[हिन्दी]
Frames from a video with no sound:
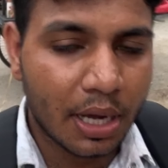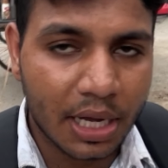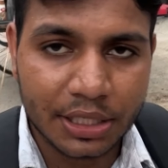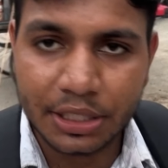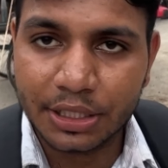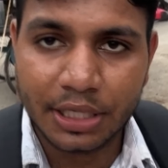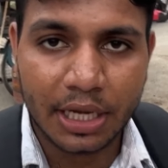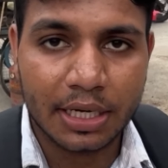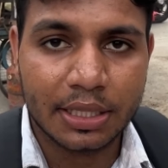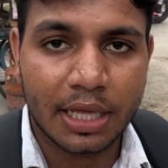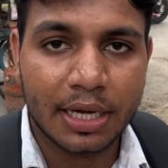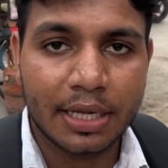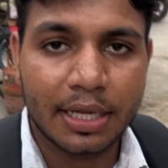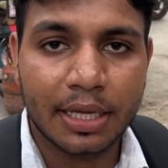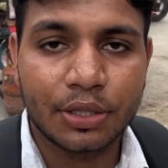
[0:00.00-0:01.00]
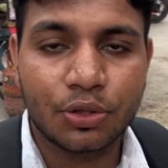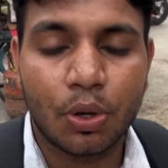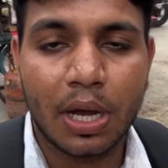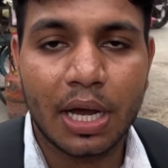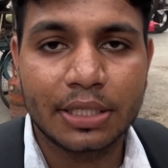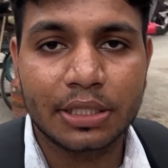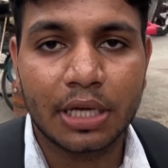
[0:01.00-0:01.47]
आज 18 तारीख है तो
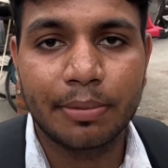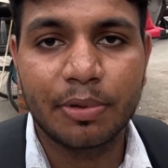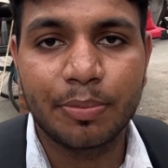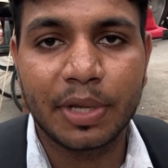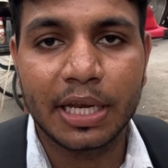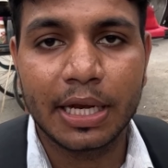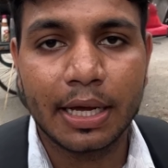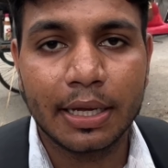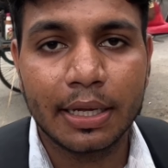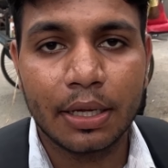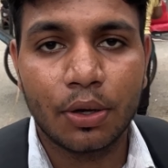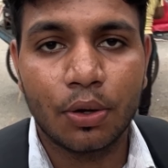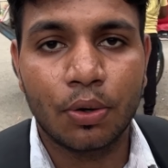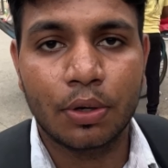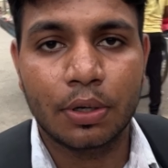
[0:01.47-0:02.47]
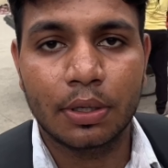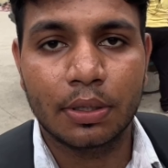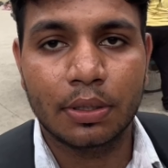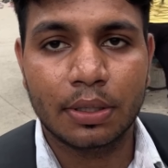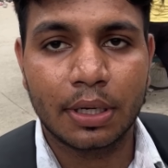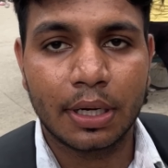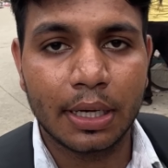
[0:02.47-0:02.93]
आज का भी मेला है और
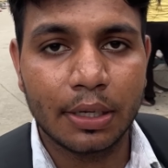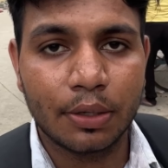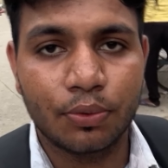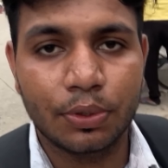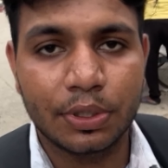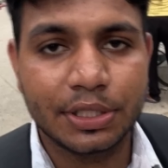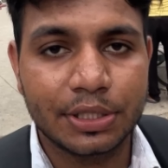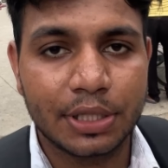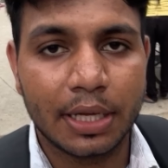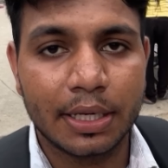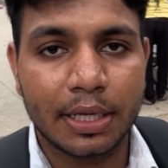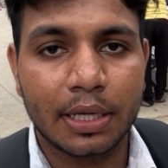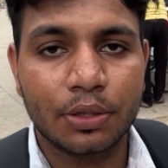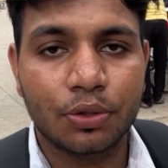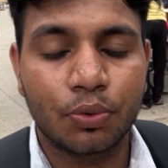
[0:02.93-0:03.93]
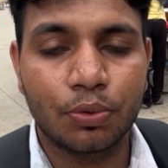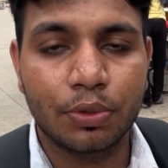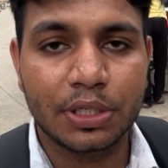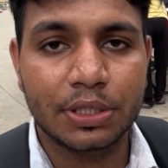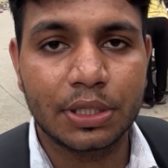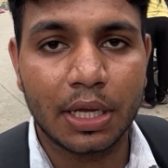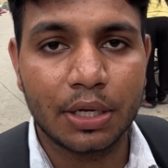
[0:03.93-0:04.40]
कल 19 तारीख है तो
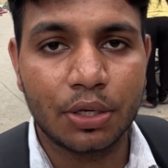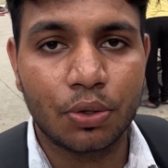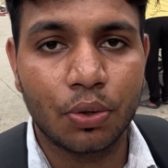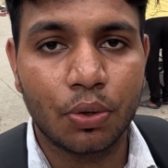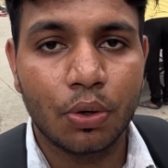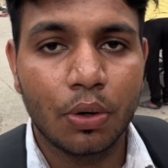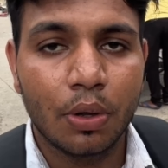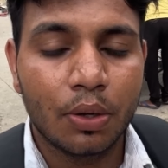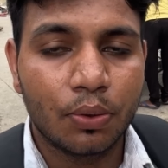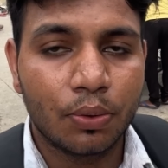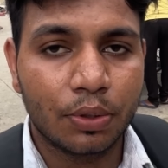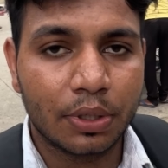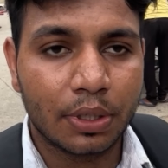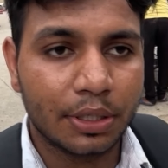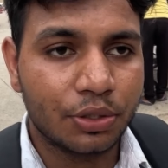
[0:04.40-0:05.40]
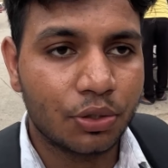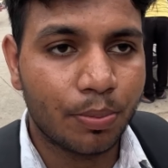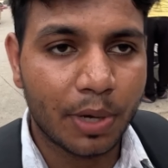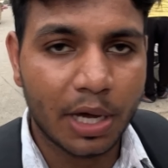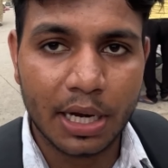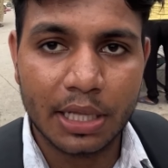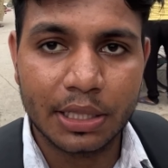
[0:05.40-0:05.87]
19 तारीख को उनकी जो
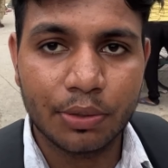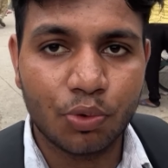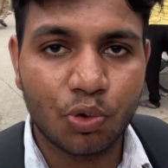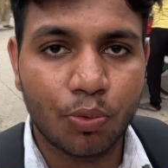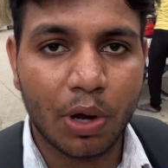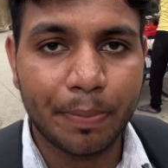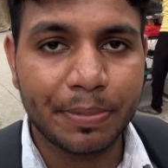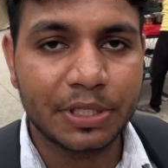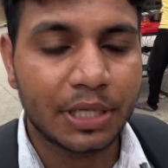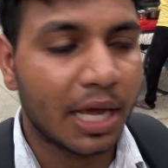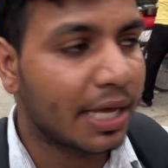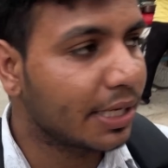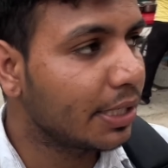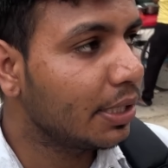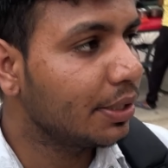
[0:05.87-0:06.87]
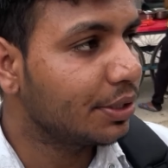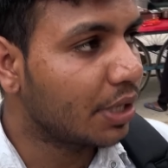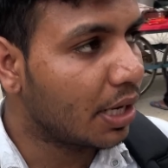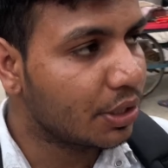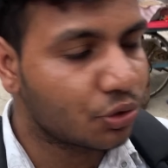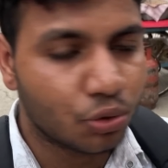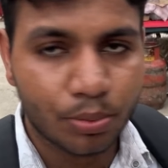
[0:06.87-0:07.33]
बारात है वो वापस आएगी
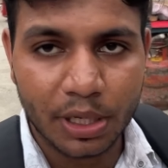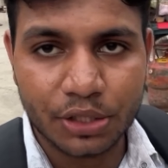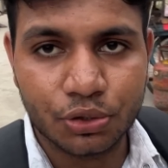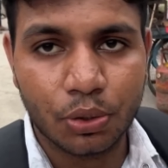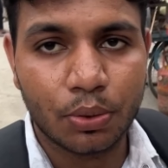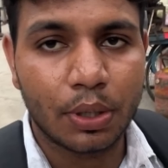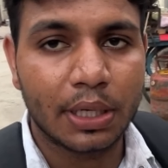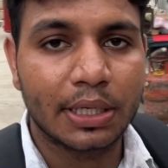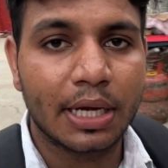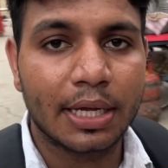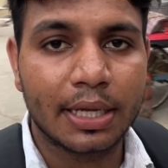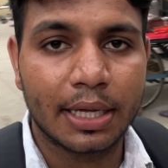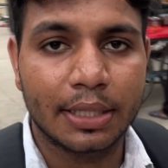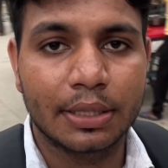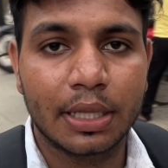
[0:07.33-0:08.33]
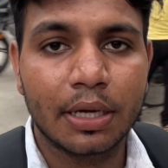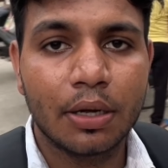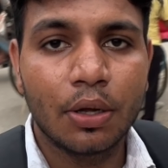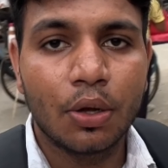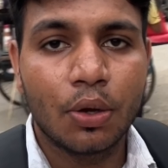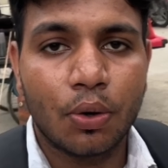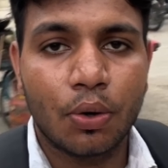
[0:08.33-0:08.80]
यहाँ सुभाष चौक कटला के अंदर
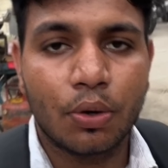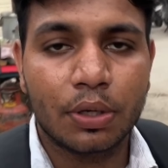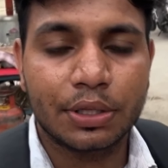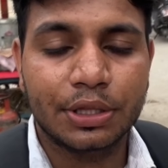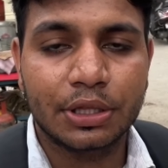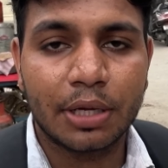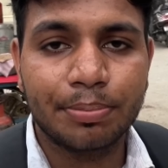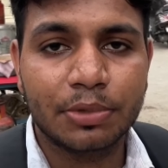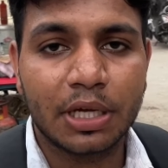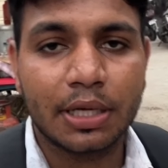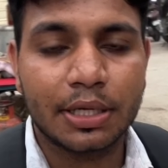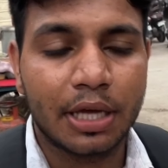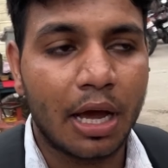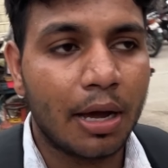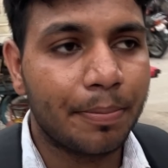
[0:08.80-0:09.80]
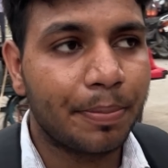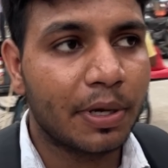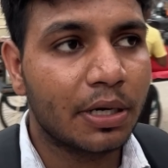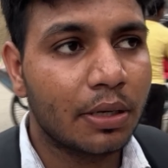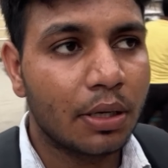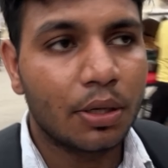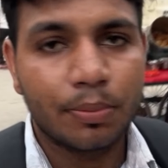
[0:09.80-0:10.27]
और तब तक यहाँ
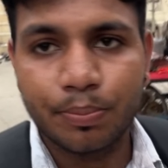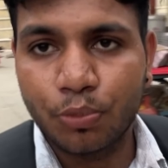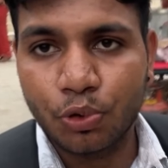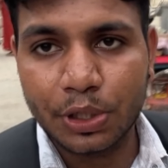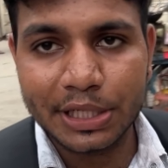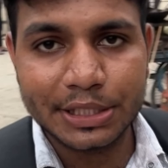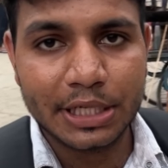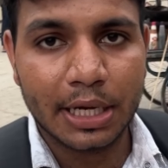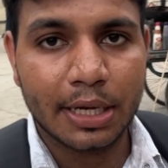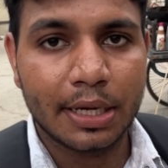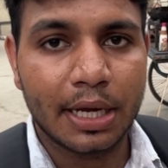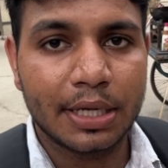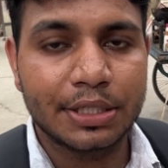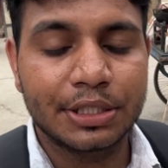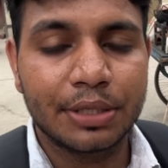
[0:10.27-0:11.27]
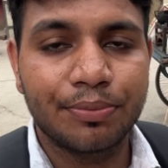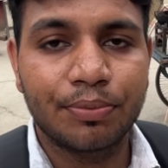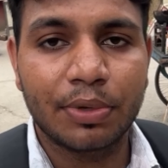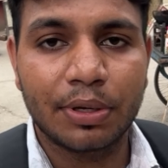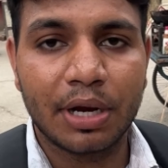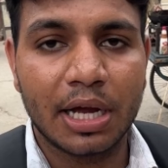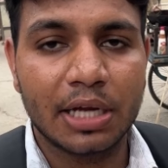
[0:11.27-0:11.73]
पर बूढ़े जगन्नाथ जी
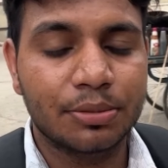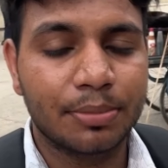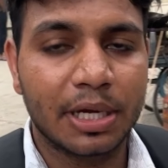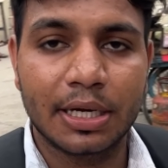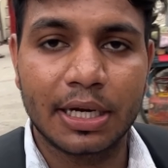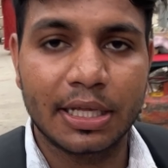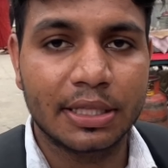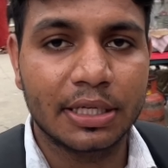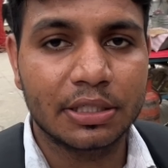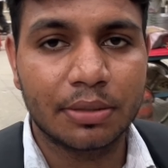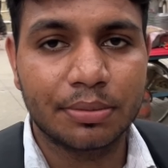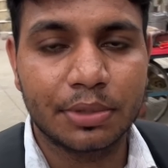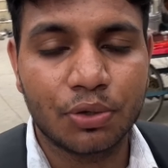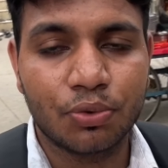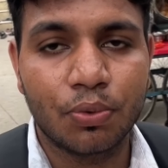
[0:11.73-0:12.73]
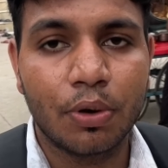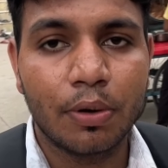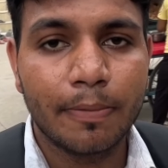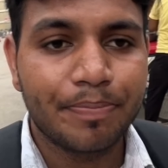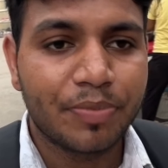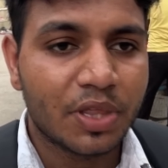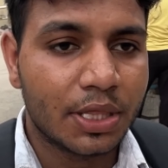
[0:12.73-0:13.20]
विराजमान रहते हैं जब तक वो
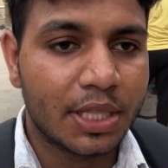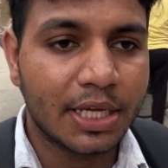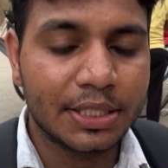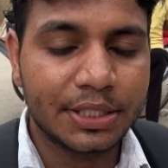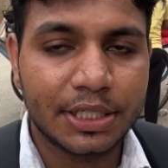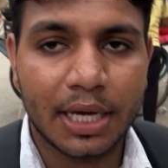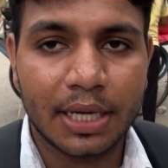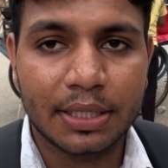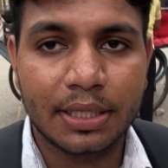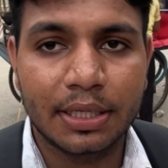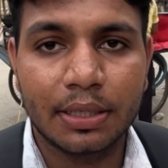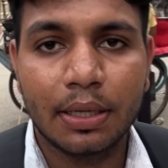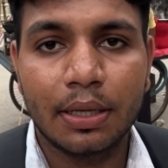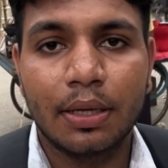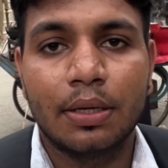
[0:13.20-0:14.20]
तीन चार दिन